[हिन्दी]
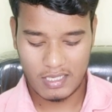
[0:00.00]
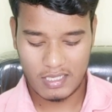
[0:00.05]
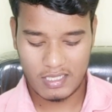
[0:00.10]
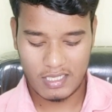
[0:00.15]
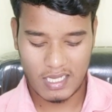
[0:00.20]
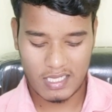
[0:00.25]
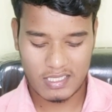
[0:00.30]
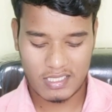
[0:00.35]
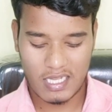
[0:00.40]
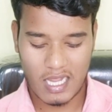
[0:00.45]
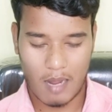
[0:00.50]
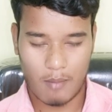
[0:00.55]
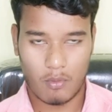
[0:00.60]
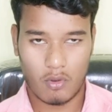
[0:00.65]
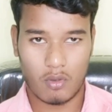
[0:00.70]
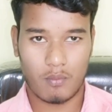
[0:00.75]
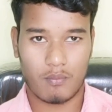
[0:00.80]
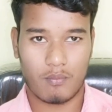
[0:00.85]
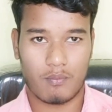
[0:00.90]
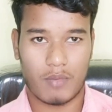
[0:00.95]
एंड यहाँ से
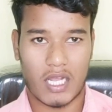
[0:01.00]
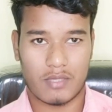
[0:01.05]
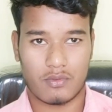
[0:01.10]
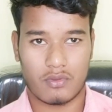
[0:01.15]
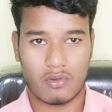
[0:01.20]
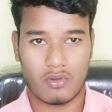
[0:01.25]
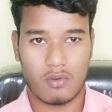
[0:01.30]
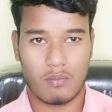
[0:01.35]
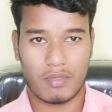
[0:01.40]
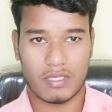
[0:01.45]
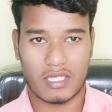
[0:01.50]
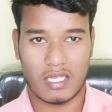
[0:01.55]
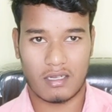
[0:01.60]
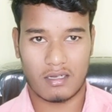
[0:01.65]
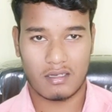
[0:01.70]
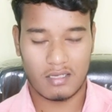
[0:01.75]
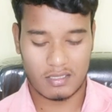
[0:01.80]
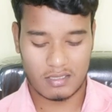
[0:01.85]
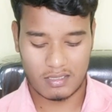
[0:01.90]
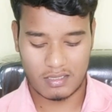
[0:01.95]
आप लोग पासवर्ड को
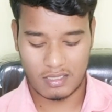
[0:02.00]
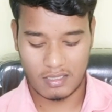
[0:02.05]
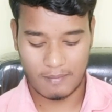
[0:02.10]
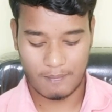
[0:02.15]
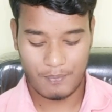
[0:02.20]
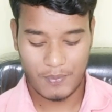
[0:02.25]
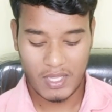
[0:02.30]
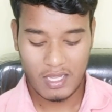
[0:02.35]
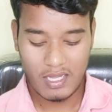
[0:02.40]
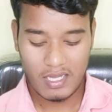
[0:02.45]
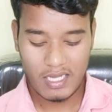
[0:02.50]
पता कर सकते हैं